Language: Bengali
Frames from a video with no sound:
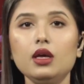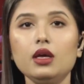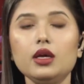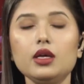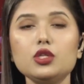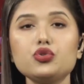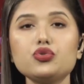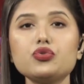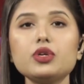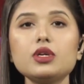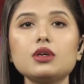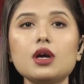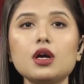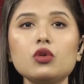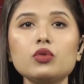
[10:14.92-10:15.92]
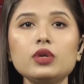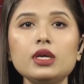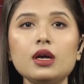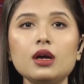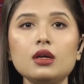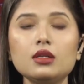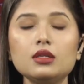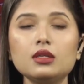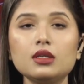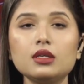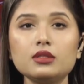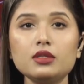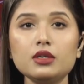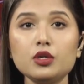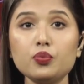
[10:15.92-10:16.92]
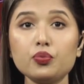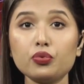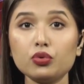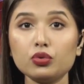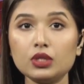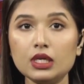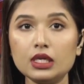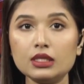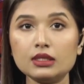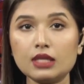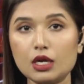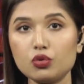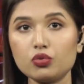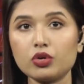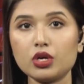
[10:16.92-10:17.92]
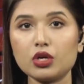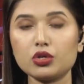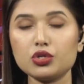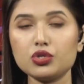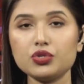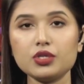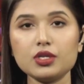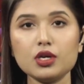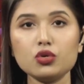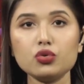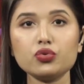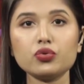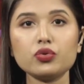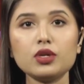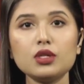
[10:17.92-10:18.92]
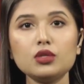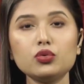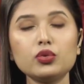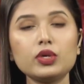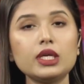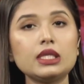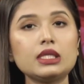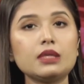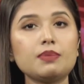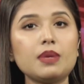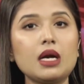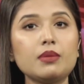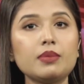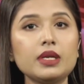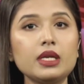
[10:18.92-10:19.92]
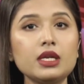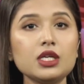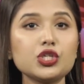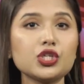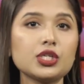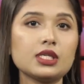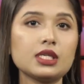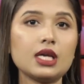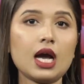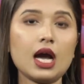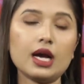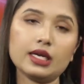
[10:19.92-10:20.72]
ইঞ্জুরির কারণে আল নাসরের প্রধান তারকা ক্রিস্টিয়ানো রোনালদো খেলতে পারবেন না সেটাই